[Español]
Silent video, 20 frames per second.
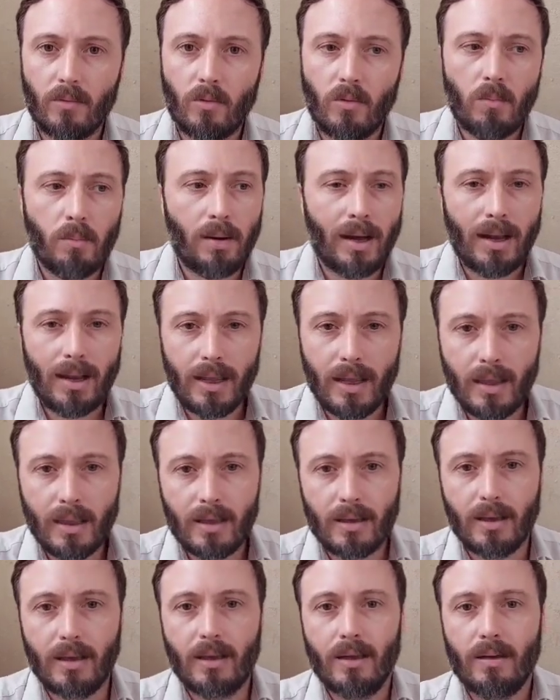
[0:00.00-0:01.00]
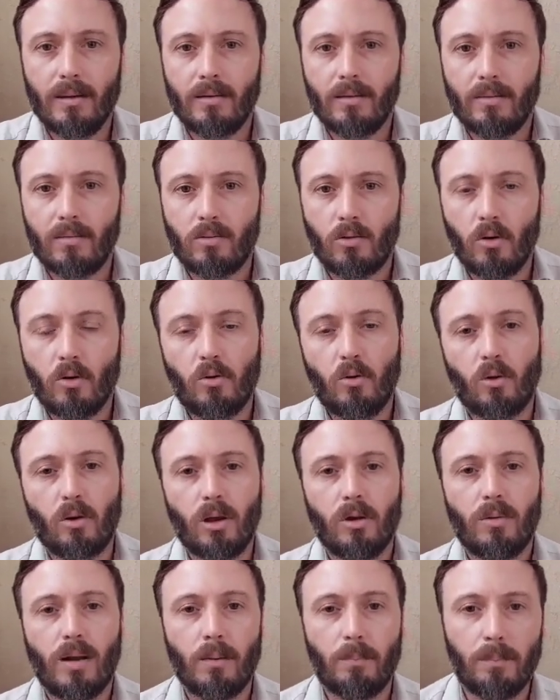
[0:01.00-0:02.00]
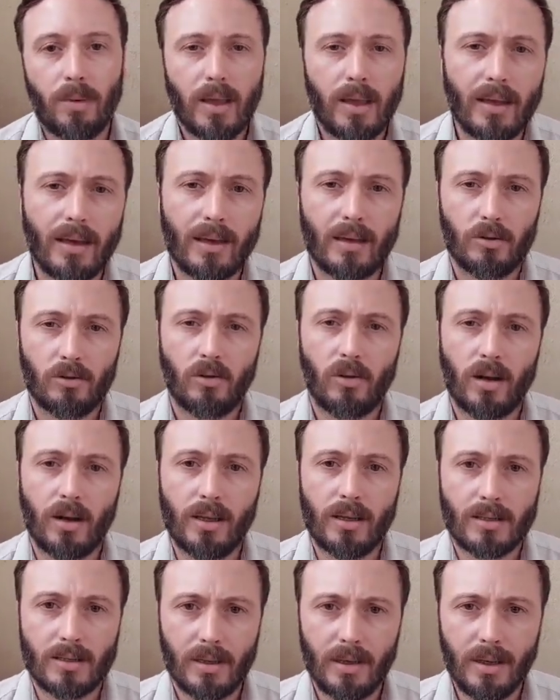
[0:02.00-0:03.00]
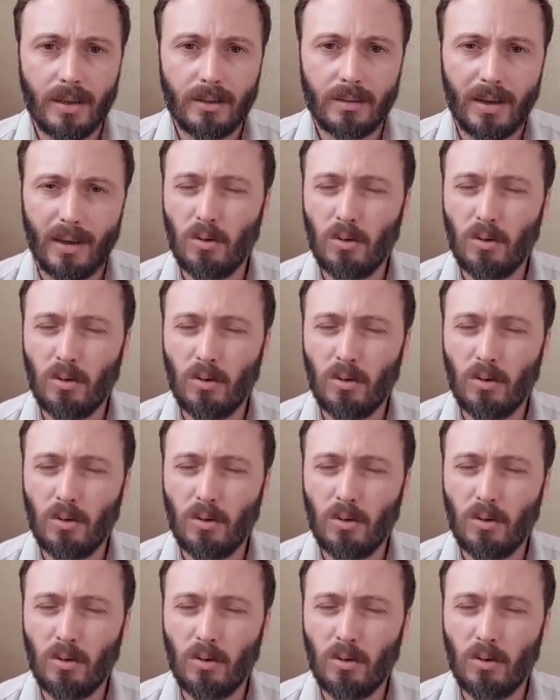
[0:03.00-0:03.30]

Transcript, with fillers: un ballet que concurría una peña que yo organicé